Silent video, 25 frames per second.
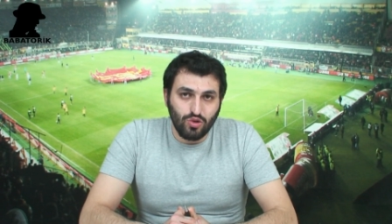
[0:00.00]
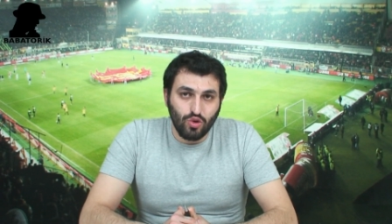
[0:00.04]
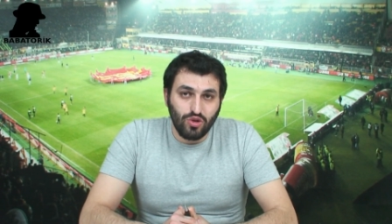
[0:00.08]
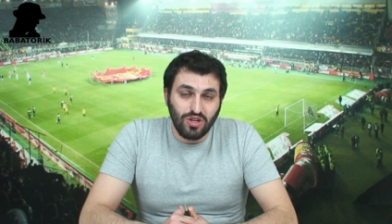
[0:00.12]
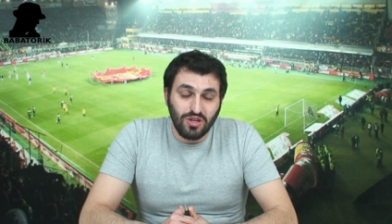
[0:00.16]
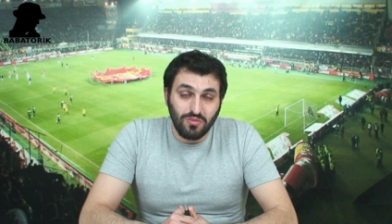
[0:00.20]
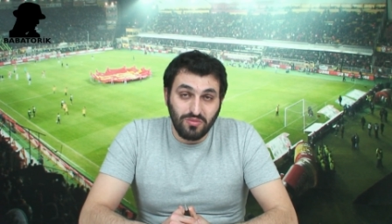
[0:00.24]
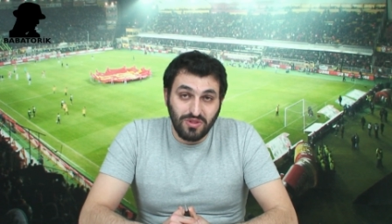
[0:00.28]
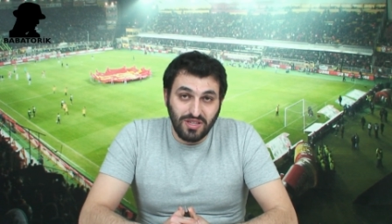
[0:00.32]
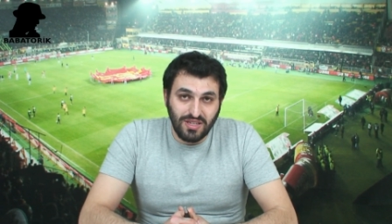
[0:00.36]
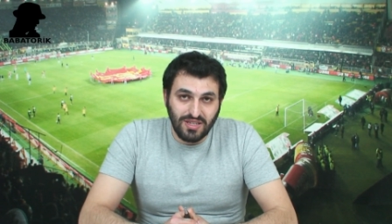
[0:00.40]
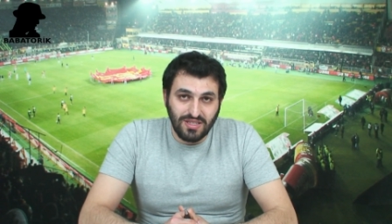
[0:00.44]

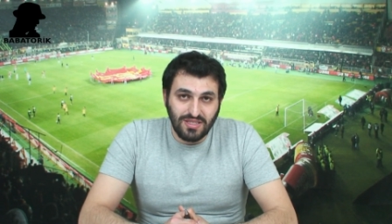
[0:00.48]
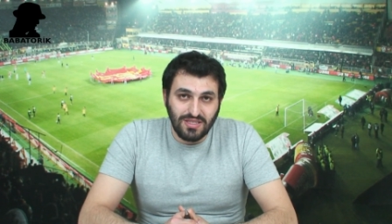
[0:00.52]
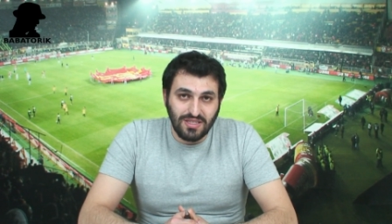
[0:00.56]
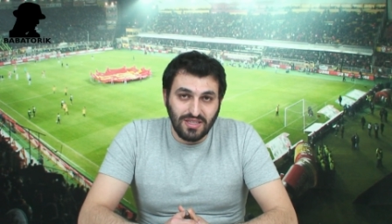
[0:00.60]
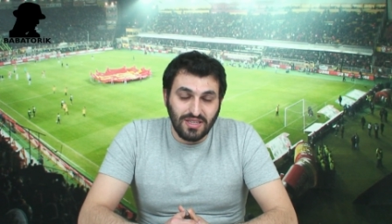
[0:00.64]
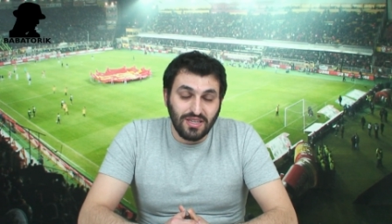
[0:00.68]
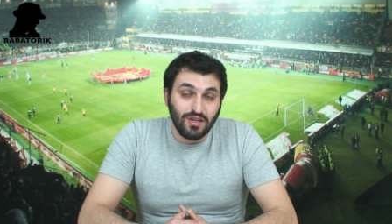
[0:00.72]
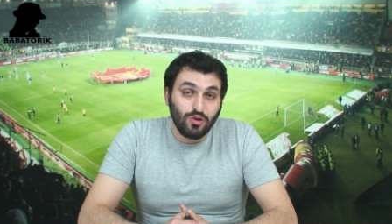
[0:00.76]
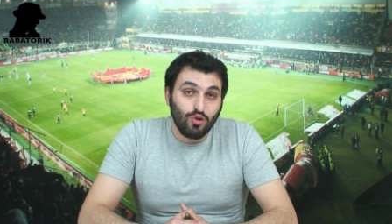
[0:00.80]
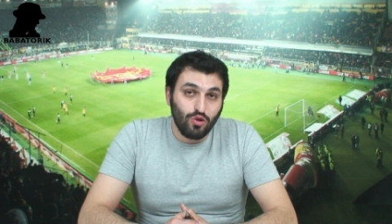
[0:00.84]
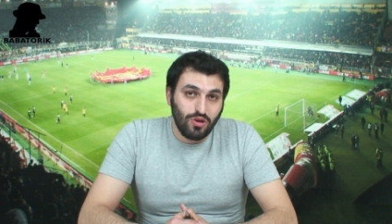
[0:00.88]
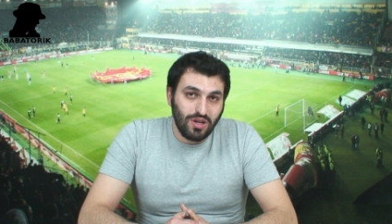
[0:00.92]
görebiliriz.
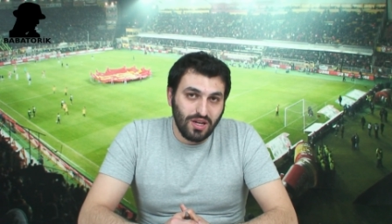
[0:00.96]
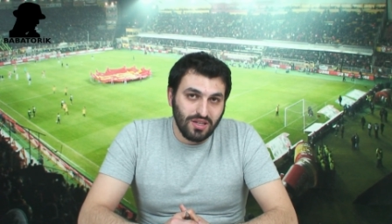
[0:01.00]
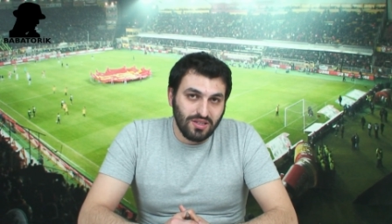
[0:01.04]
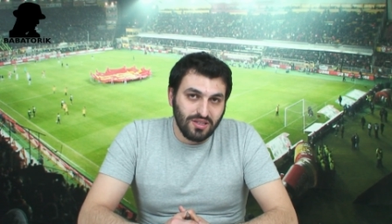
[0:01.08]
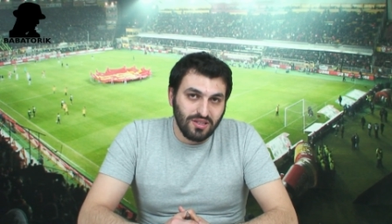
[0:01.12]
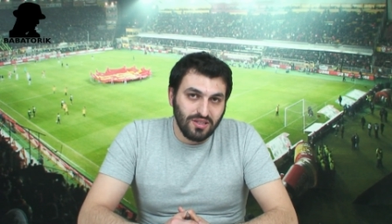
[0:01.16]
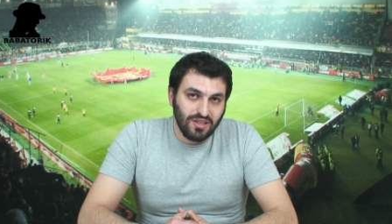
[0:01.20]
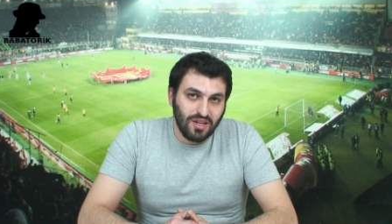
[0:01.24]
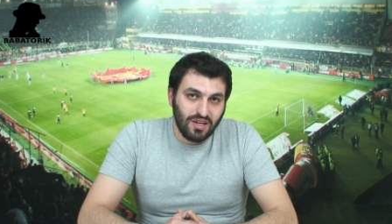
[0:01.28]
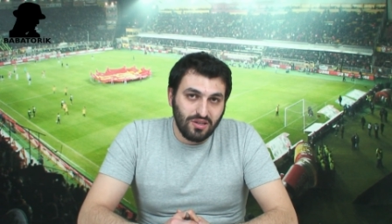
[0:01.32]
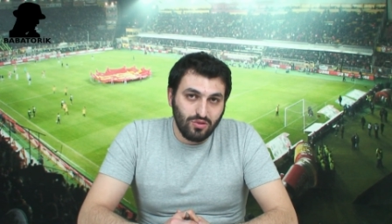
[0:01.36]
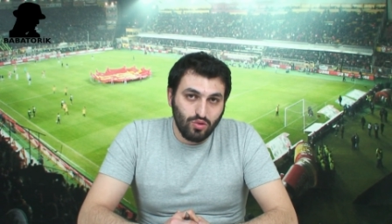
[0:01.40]
İki gol
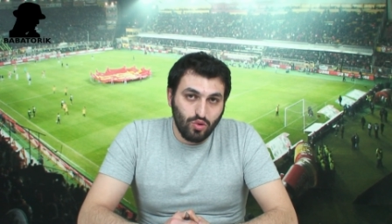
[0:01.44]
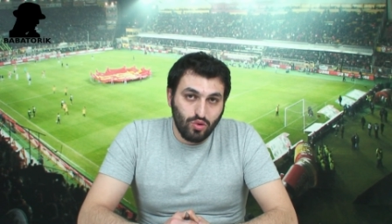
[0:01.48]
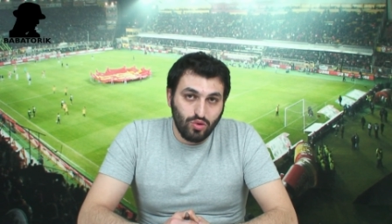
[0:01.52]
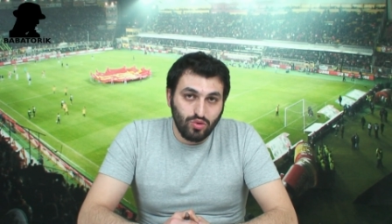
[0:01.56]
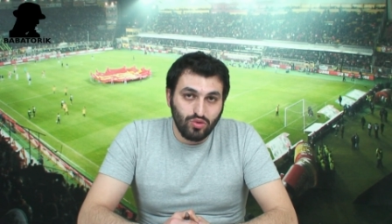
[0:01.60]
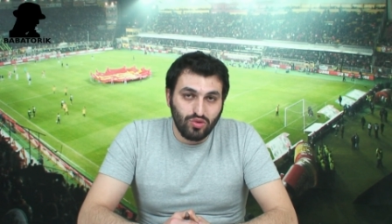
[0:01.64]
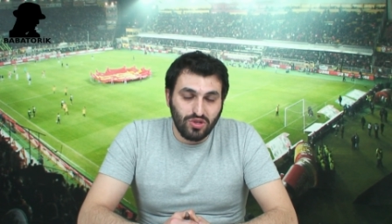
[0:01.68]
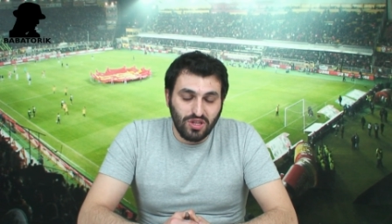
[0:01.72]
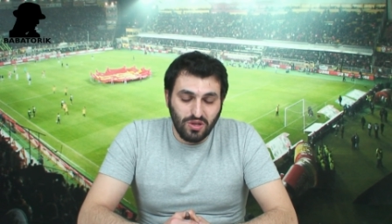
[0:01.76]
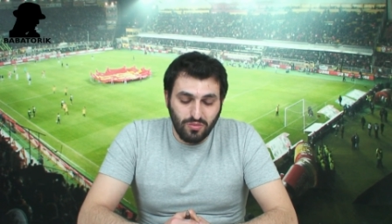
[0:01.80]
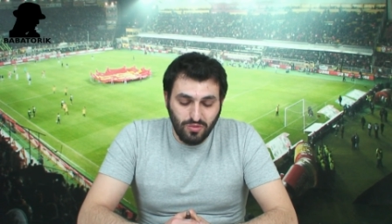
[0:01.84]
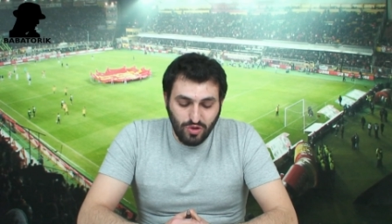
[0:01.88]
attılar
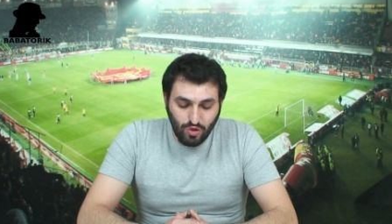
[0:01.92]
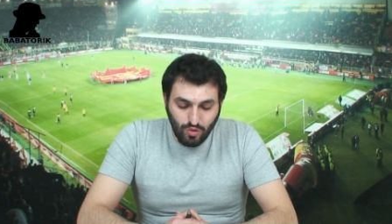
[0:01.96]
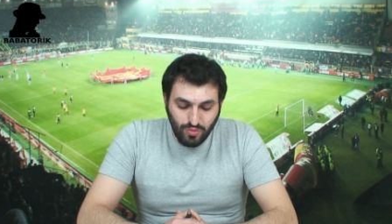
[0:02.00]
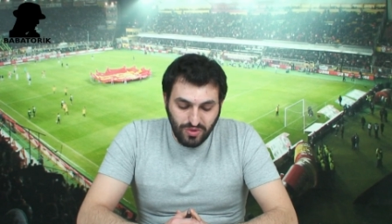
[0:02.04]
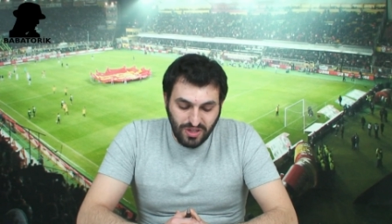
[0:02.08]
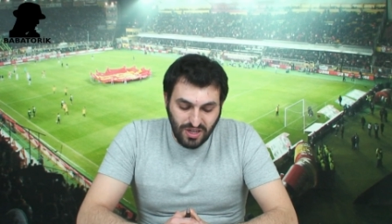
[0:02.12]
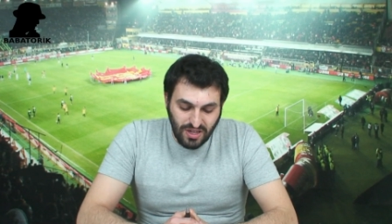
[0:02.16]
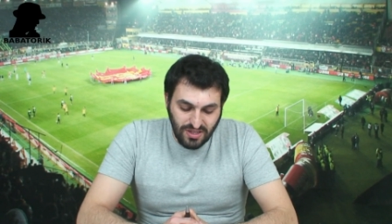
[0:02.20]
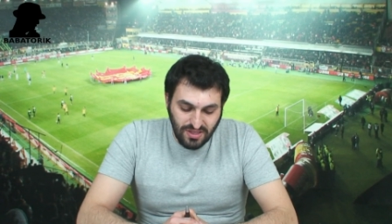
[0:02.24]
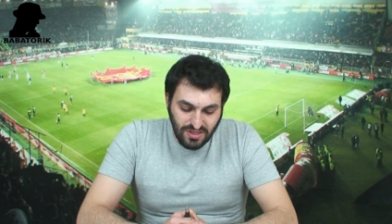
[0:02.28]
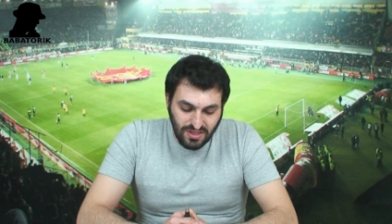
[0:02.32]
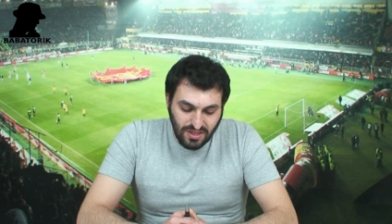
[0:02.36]
doğrudur ama o
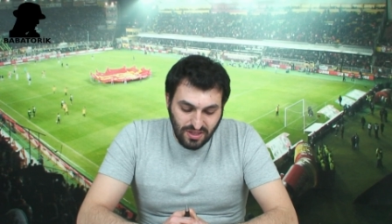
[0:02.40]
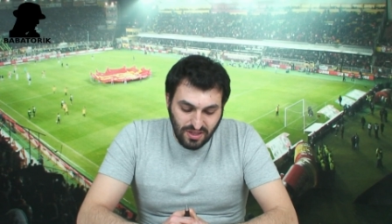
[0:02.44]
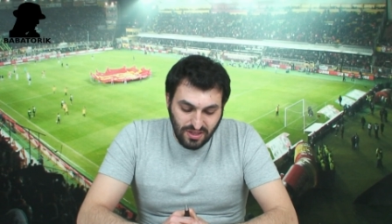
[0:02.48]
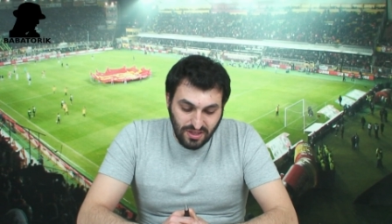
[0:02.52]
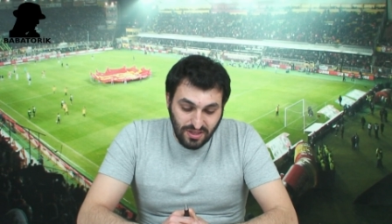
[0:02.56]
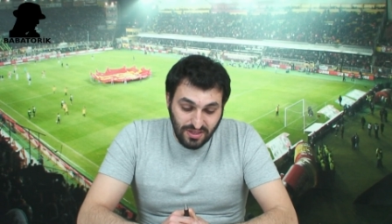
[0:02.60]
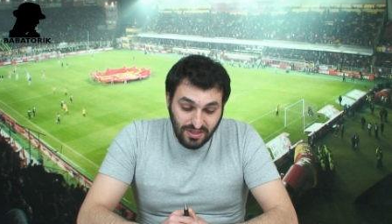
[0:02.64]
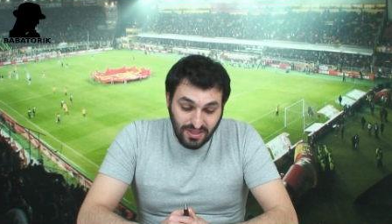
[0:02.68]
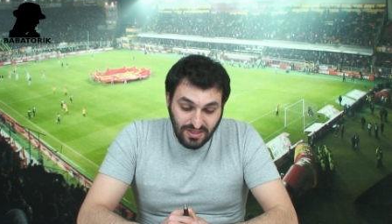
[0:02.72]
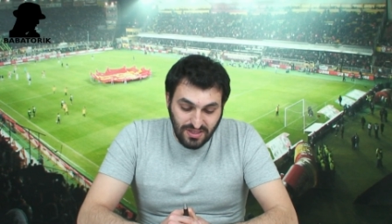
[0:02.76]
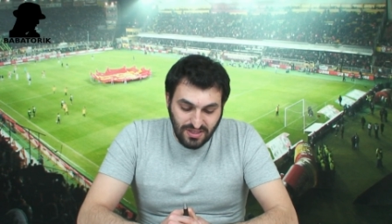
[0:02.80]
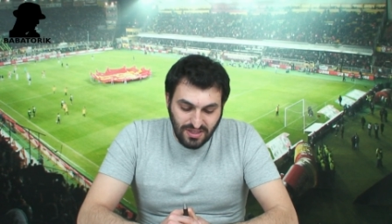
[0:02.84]
biraz da
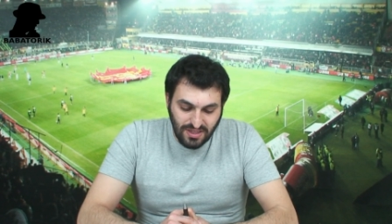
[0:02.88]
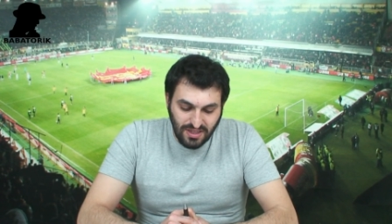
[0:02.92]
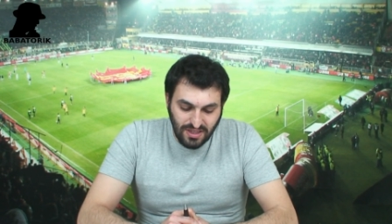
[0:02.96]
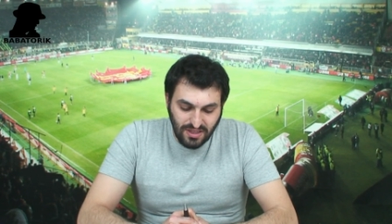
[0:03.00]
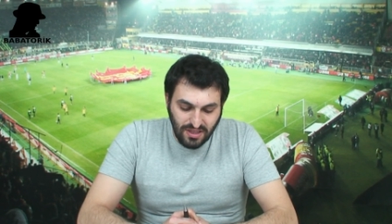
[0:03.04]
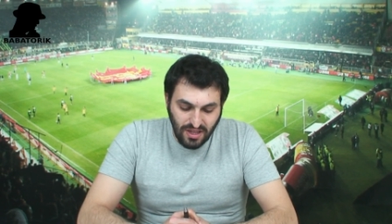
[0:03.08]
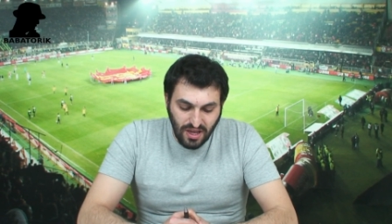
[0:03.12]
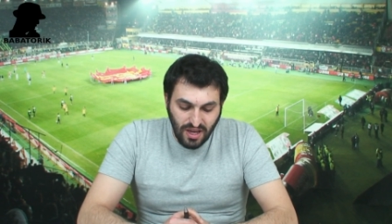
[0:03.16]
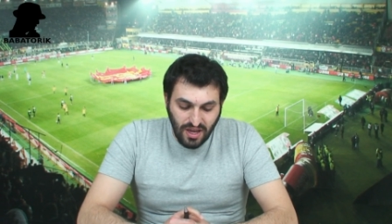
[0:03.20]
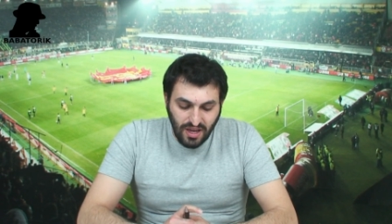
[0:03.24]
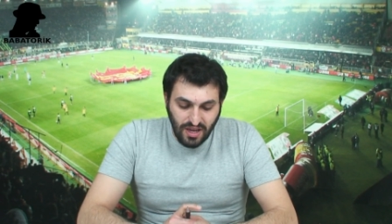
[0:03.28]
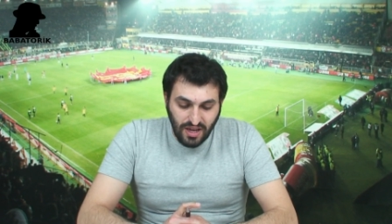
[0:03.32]

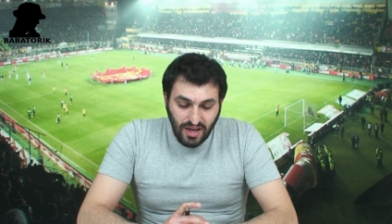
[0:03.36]
Galatasaray'ın